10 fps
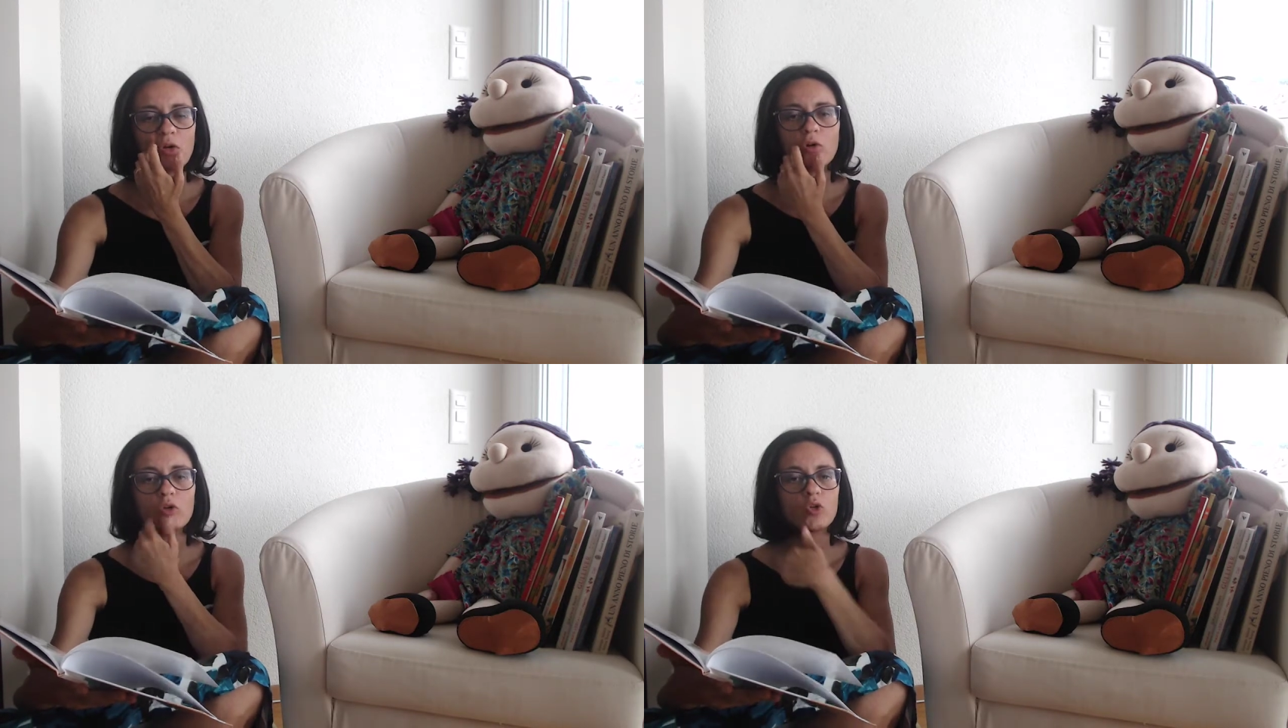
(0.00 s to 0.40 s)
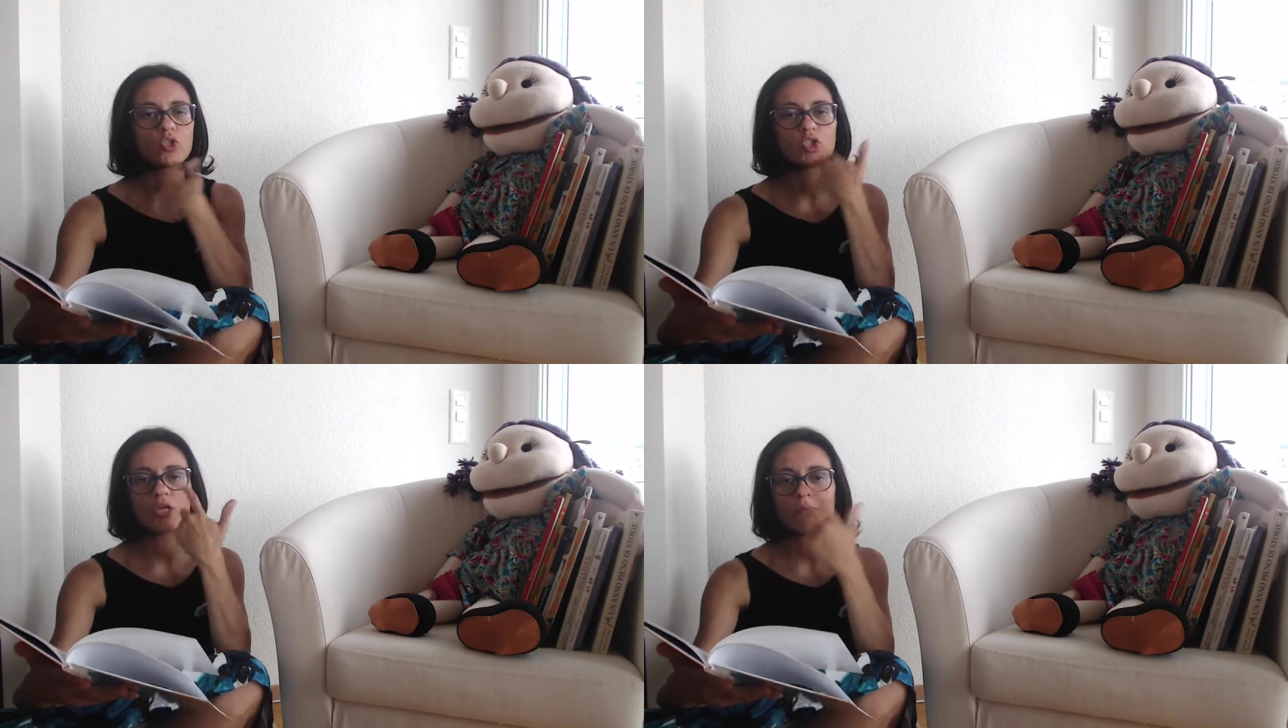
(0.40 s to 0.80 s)

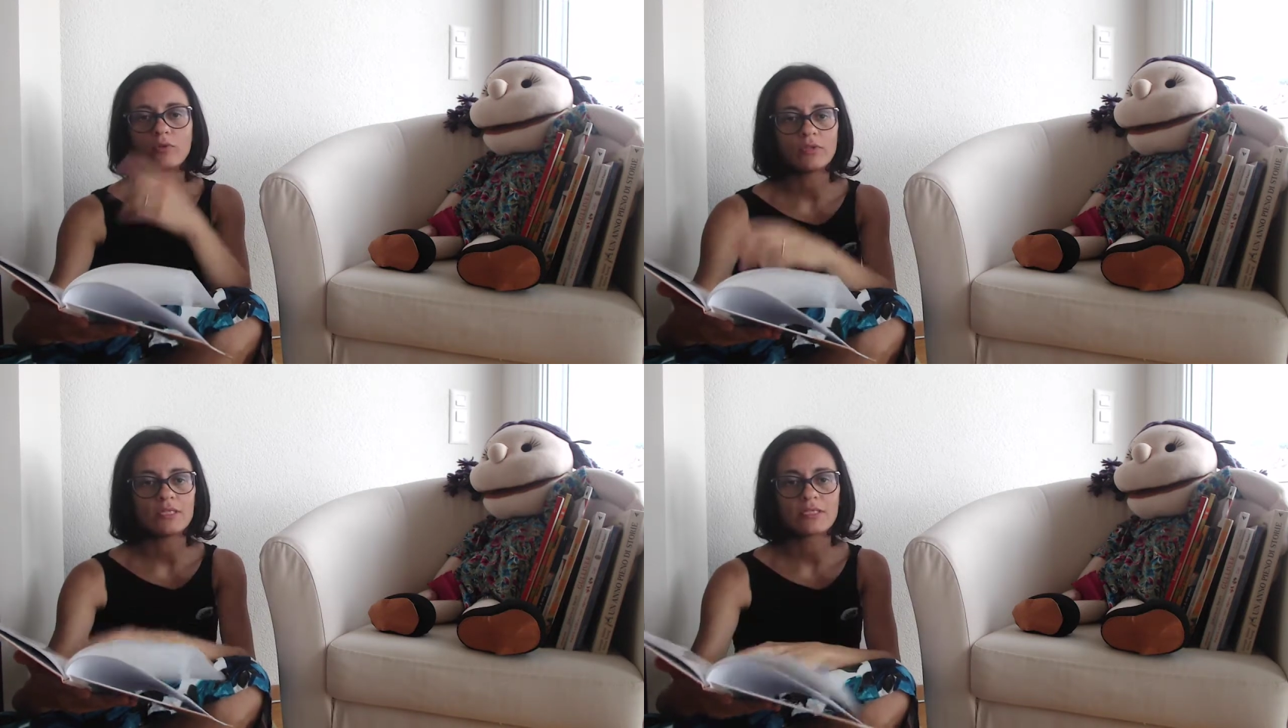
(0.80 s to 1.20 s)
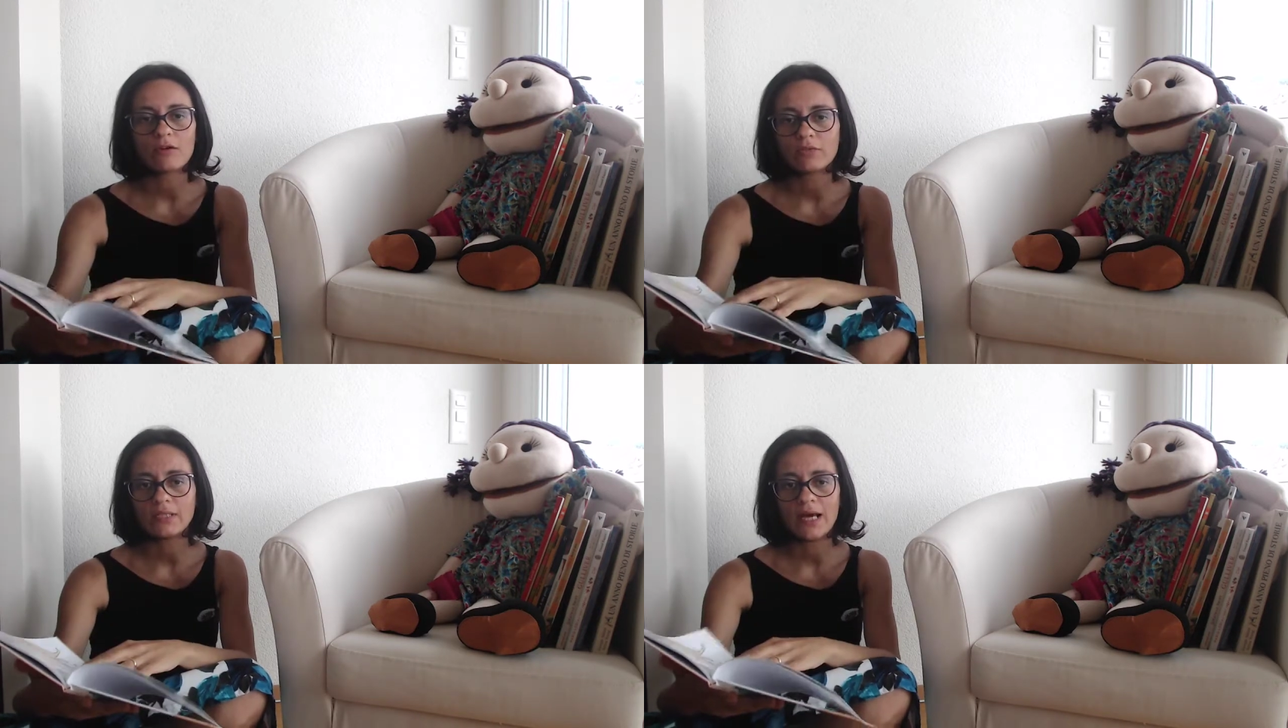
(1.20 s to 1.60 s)
Conosce mondi
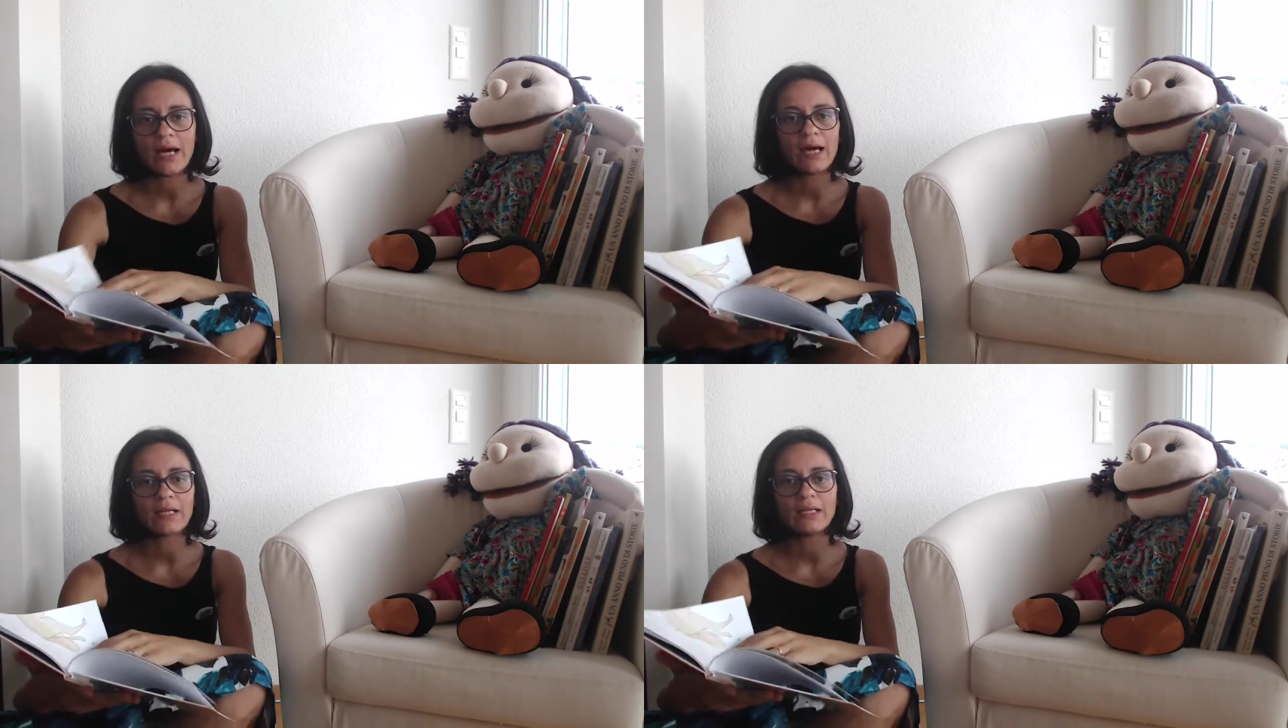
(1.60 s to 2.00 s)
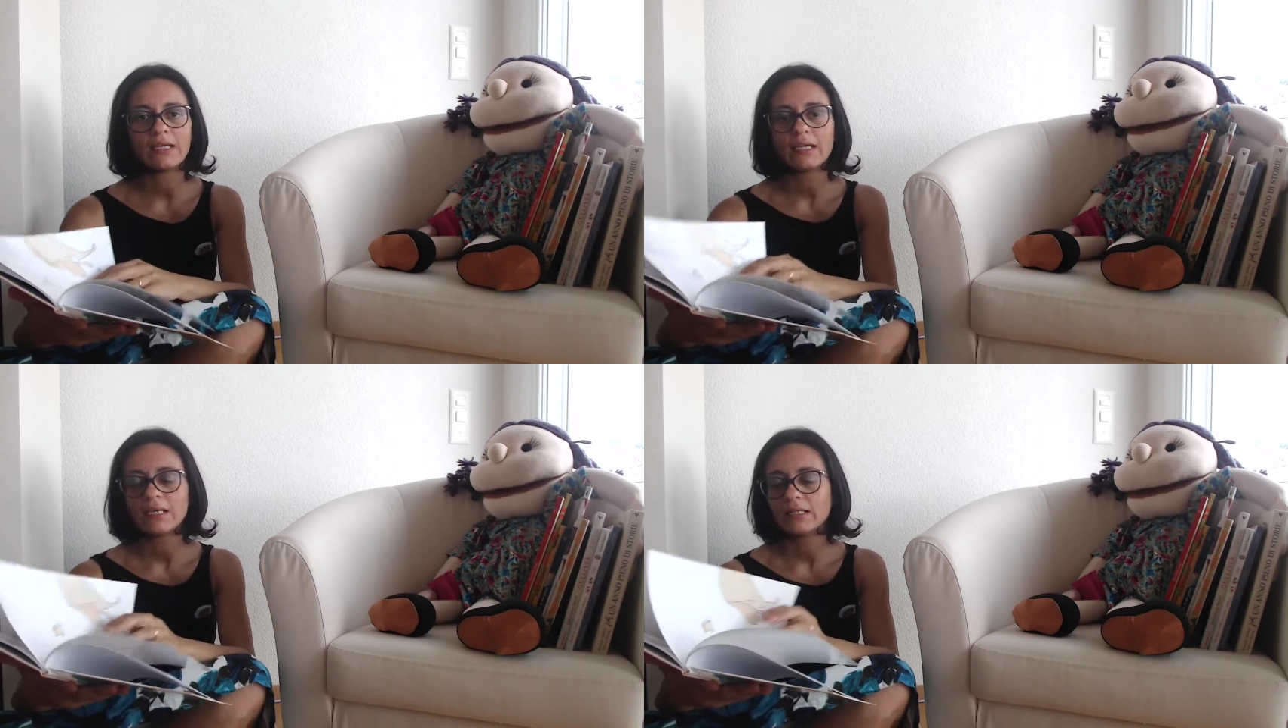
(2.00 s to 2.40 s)
straordinari,